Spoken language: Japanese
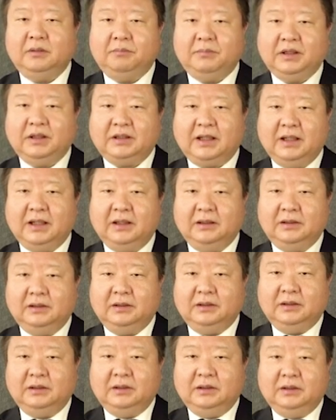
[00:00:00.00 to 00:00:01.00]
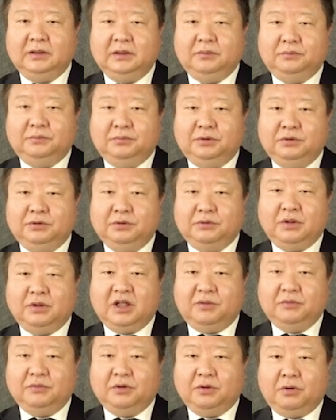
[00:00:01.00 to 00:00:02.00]
また、
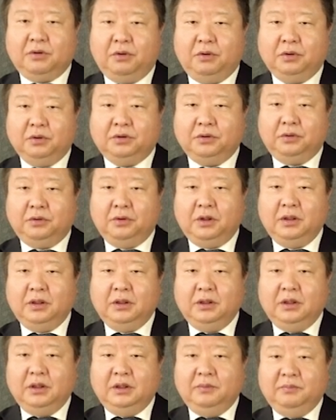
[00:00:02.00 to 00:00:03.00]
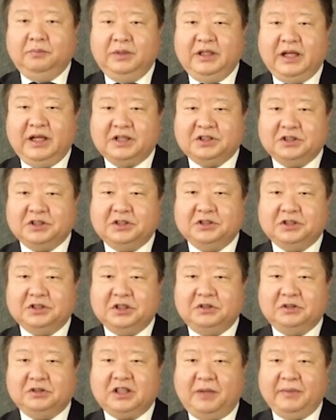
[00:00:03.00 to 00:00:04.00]
プルコナム行動を見やすく
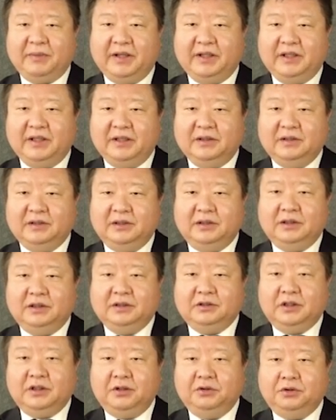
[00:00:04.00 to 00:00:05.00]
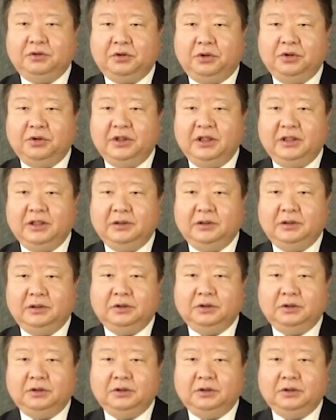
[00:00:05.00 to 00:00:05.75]
するために、先頭に